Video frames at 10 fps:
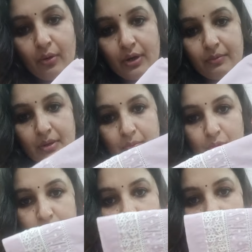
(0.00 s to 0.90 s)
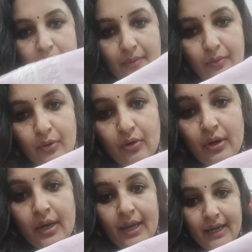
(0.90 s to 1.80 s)
बॉटम की मोहरी के लिए आपको
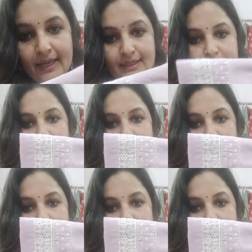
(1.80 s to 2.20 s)
लेस